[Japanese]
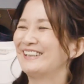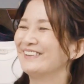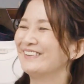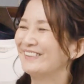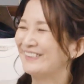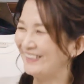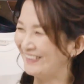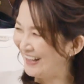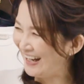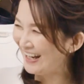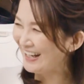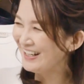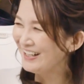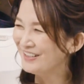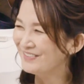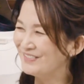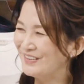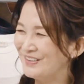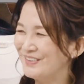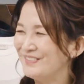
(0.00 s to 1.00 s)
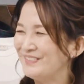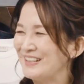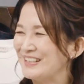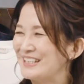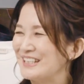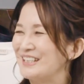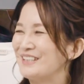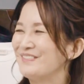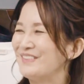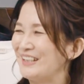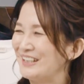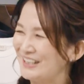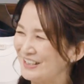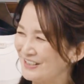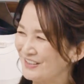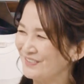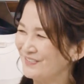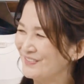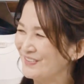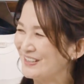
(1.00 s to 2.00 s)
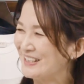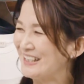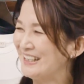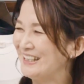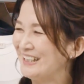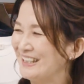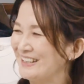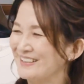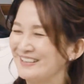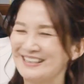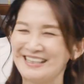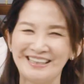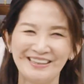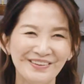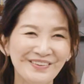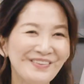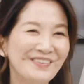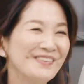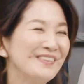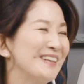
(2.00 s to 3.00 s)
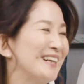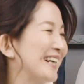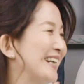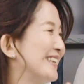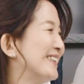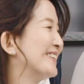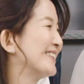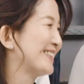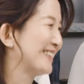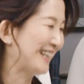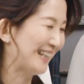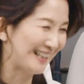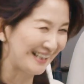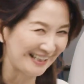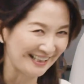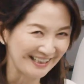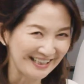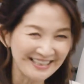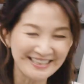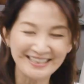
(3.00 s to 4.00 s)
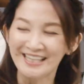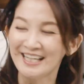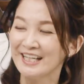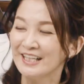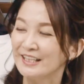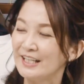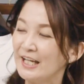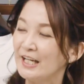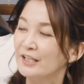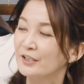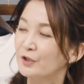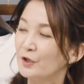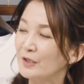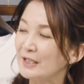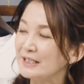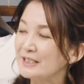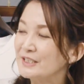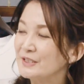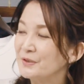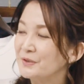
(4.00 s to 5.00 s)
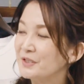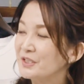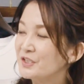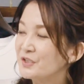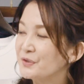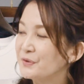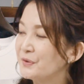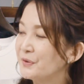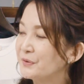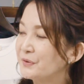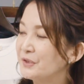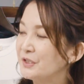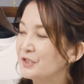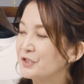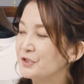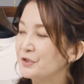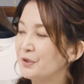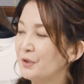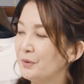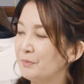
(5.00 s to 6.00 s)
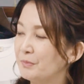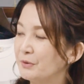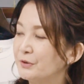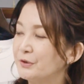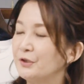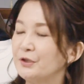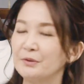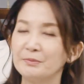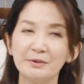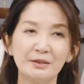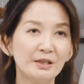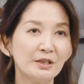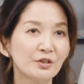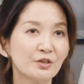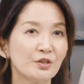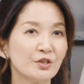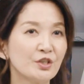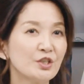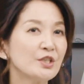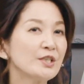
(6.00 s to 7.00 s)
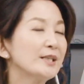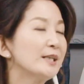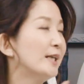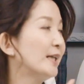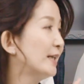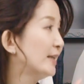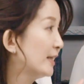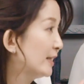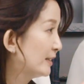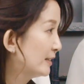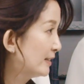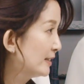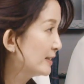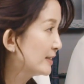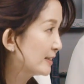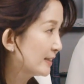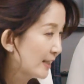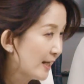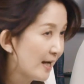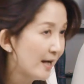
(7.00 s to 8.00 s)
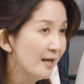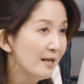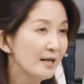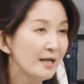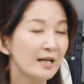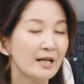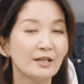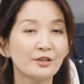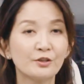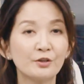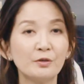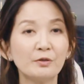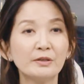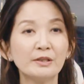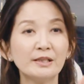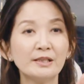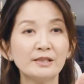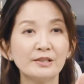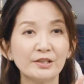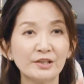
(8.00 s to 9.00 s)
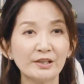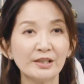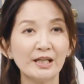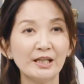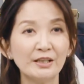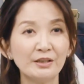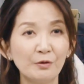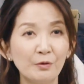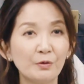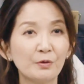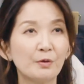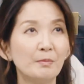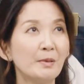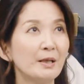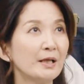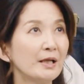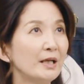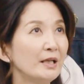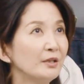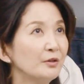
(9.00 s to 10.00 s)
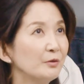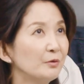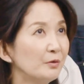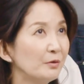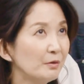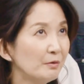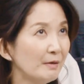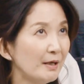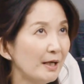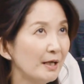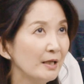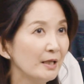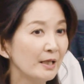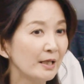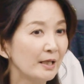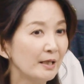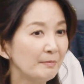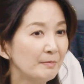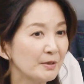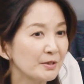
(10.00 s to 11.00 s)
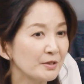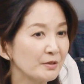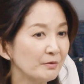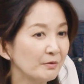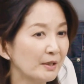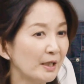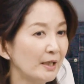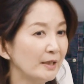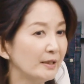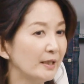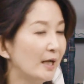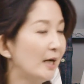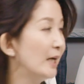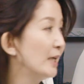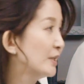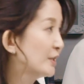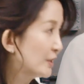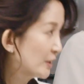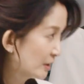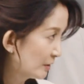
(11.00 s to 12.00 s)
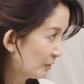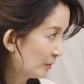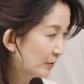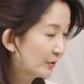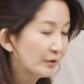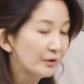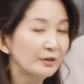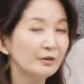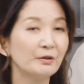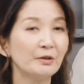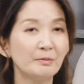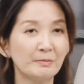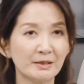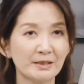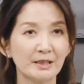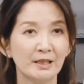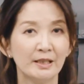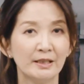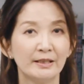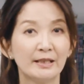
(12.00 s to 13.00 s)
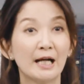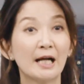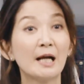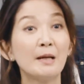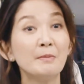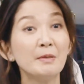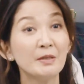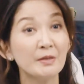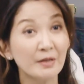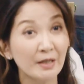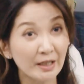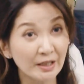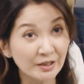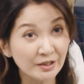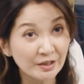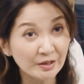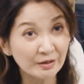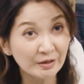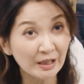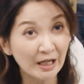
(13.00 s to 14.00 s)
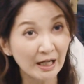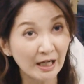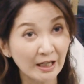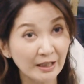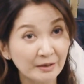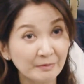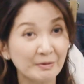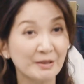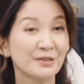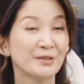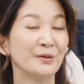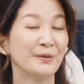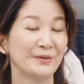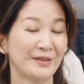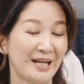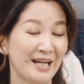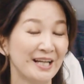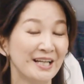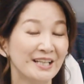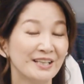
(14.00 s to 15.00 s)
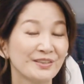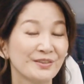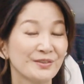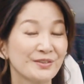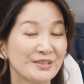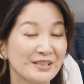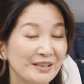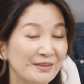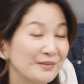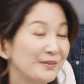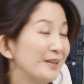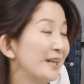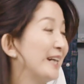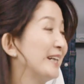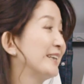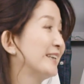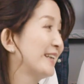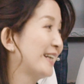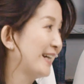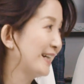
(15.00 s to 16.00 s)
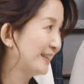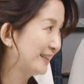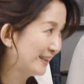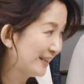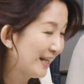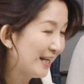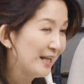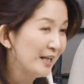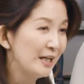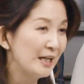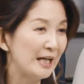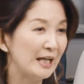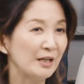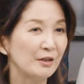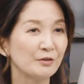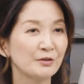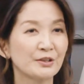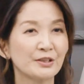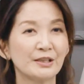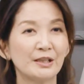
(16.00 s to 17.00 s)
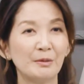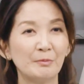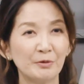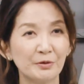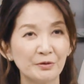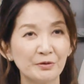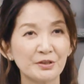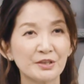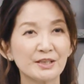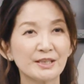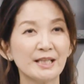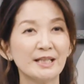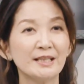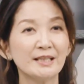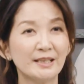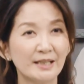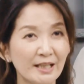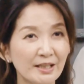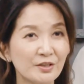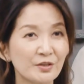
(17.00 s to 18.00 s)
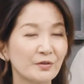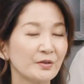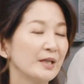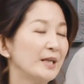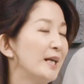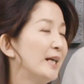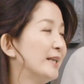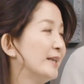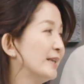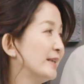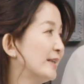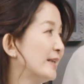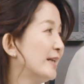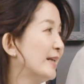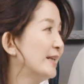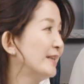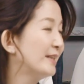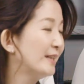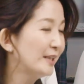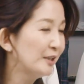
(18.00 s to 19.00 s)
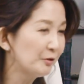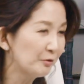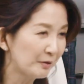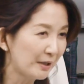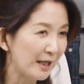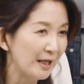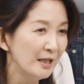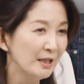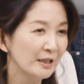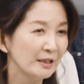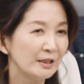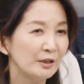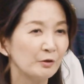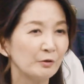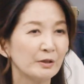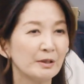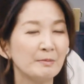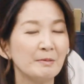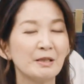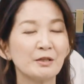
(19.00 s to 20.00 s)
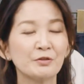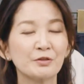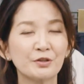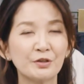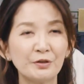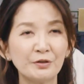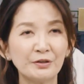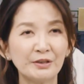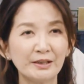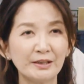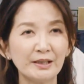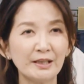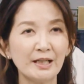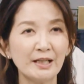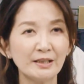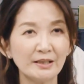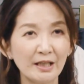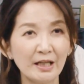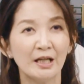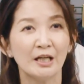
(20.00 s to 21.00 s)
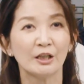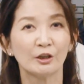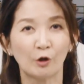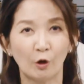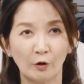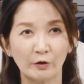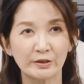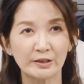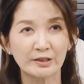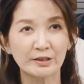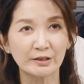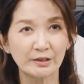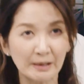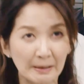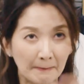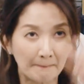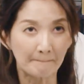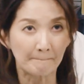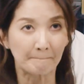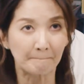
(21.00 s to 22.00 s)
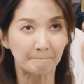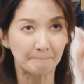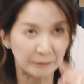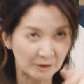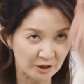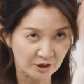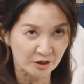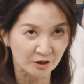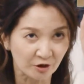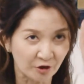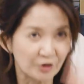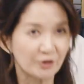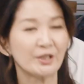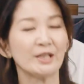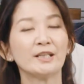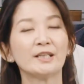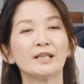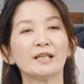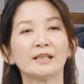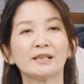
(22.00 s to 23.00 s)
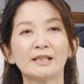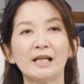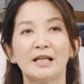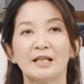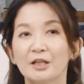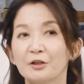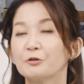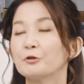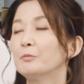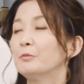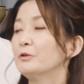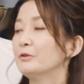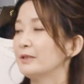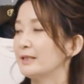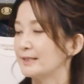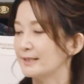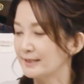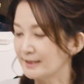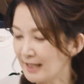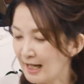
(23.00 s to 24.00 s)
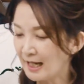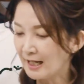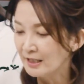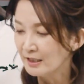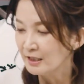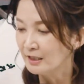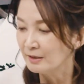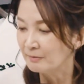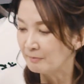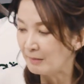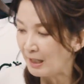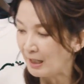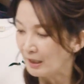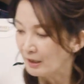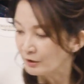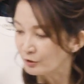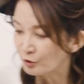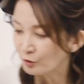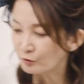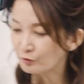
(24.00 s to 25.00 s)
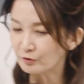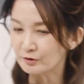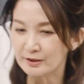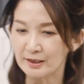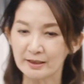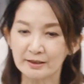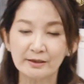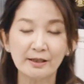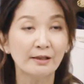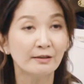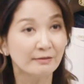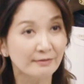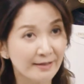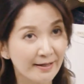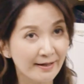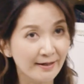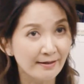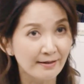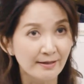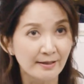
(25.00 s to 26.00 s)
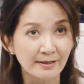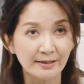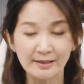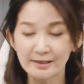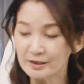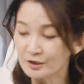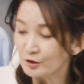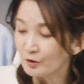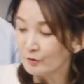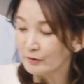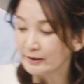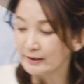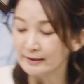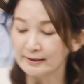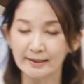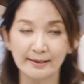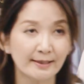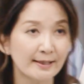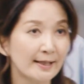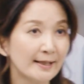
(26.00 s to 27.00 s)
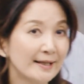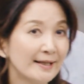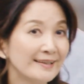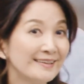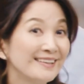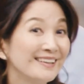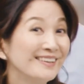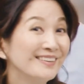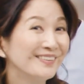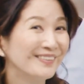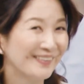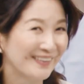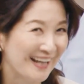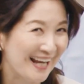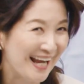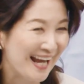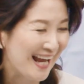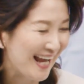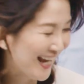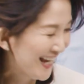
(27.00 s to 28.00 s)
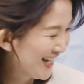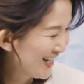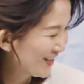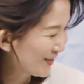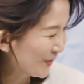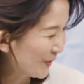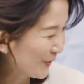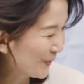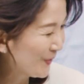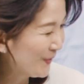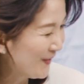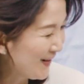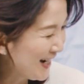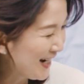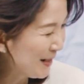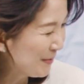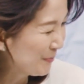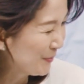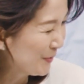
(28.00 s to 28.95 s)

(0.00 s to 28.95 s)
ていうとね、もう待ちに待ったショップチャンネルさんのオンエアニュースだからです。はい、で、5月の26日の木曜日21時からなんですが、はい、えー、商品自体の細かいところは、えー、別の回で配信送っております、はい、長めの配信がありますので、そちらをご覧いただいて、えー、お好きなものを事前にね、ちょっと選んでいただいたりとか、色決めをしておいていただいて、当日にプチッとしていただきたいなと思うんですが、はい、まあ、ちょっとせっかくね、い、い商品出来上がっているので、ここは